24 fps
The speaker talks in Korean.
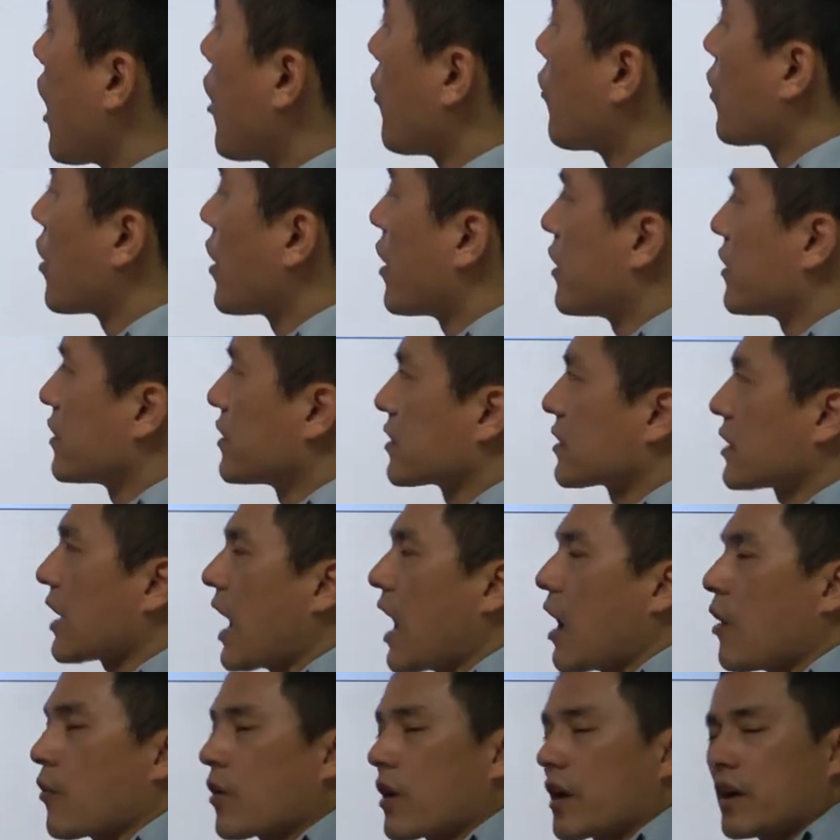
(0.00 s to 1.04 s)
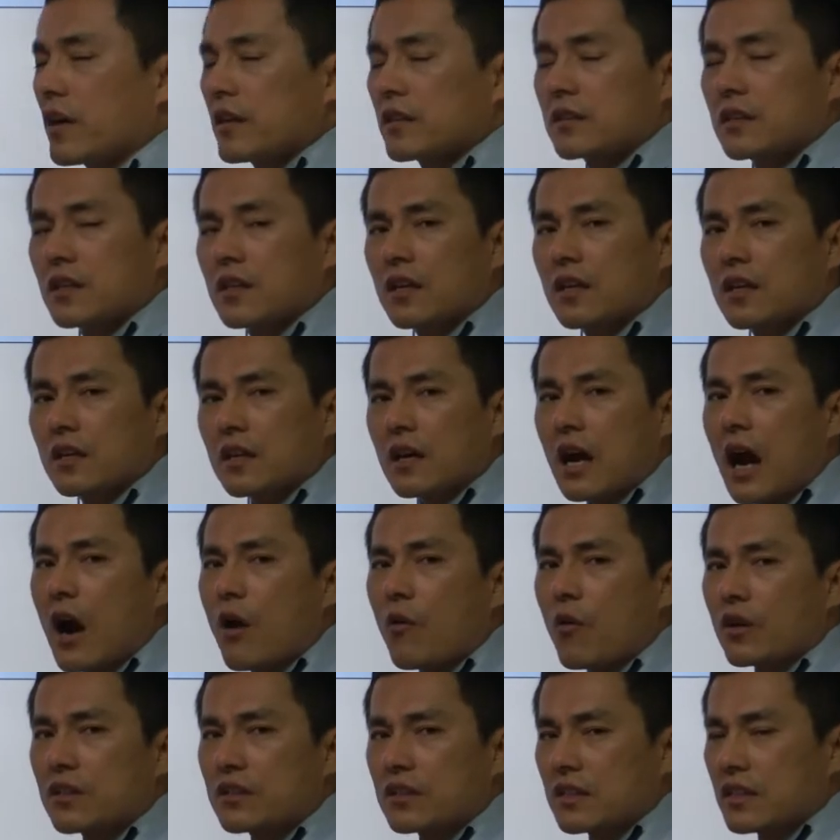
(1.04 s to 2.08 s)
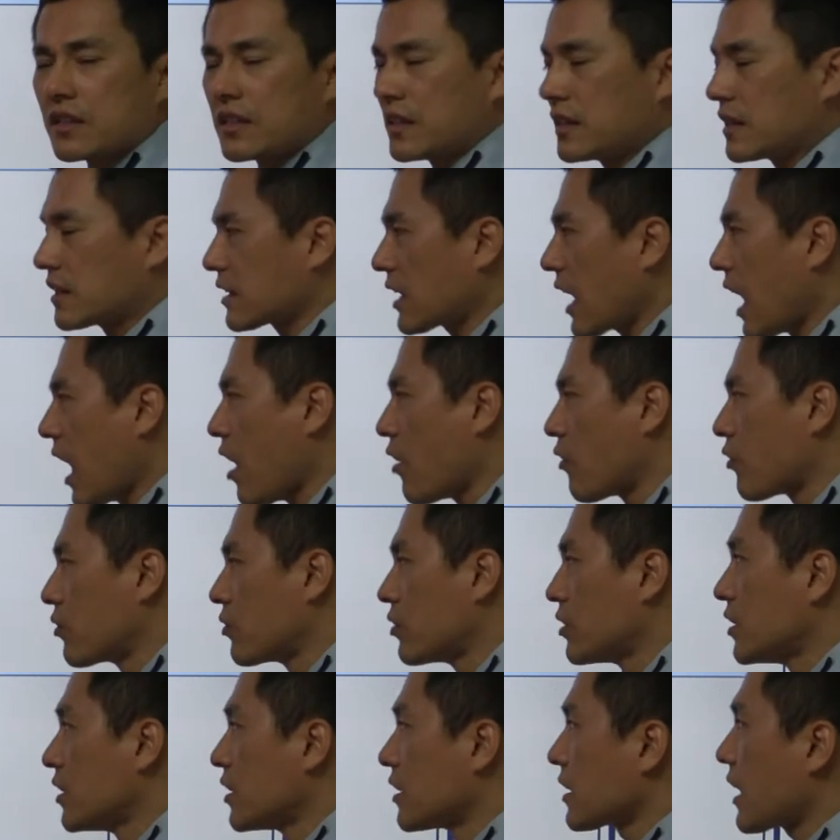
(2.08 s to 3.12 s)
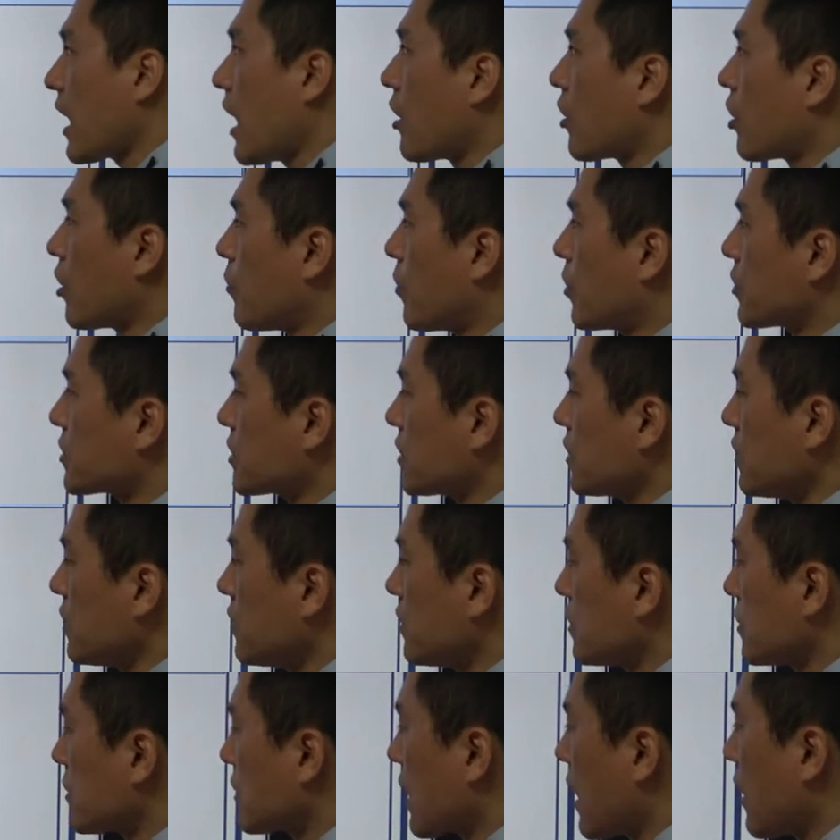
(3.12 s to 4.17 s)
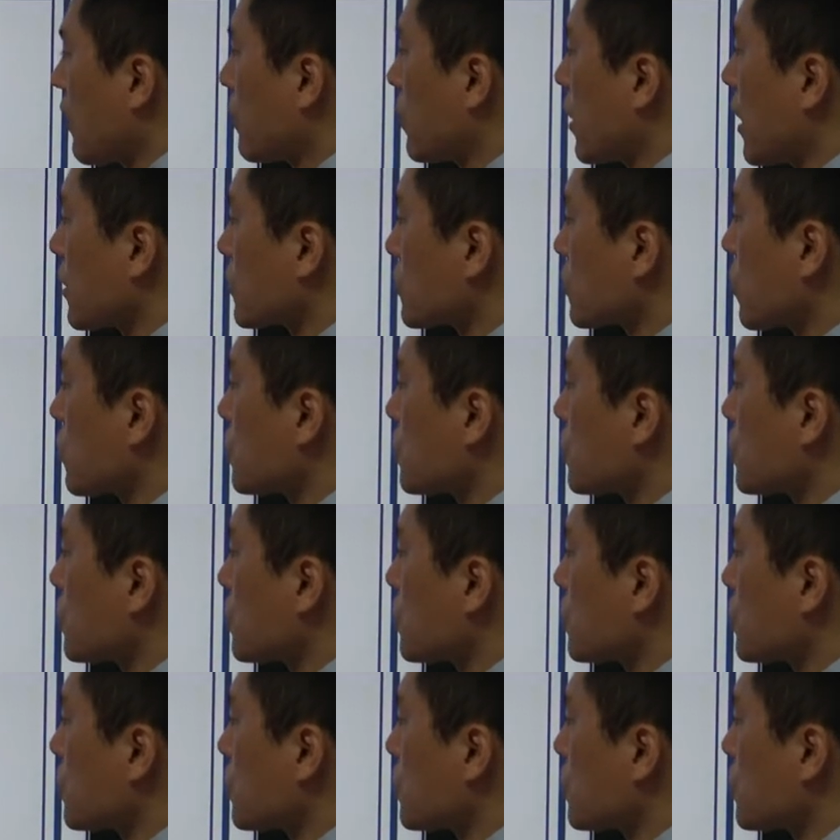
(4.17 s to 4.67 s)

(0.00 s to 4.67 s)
coward, coward, cowardly, cow. cow가 뭐지? cow가